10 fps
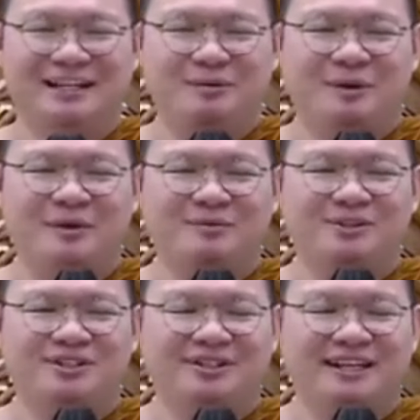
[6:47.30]
Bapak
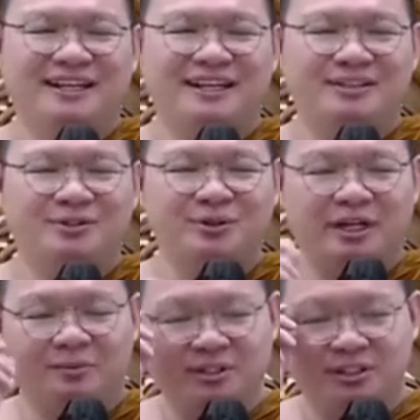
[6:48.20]
ibu saudara dulu
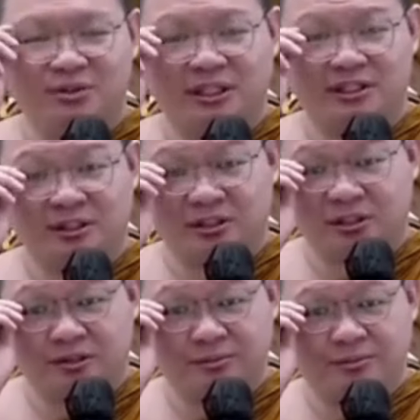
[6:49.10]
ada penjual
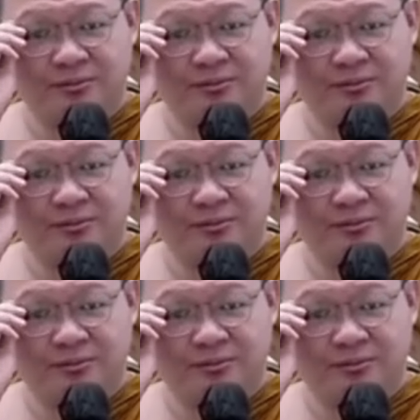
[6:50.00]
tok-tok.